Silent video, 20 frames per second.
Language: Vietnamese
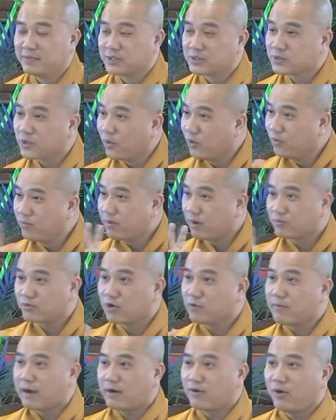Mình tu mà
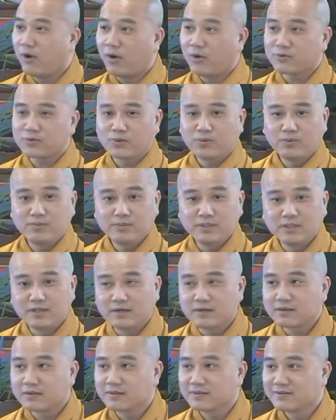không có bảo hộ tu không
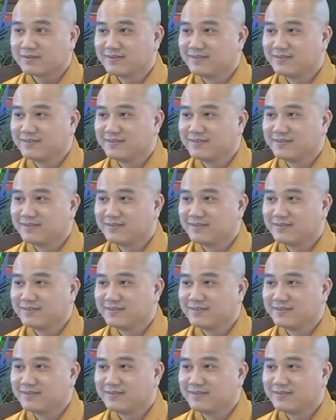được.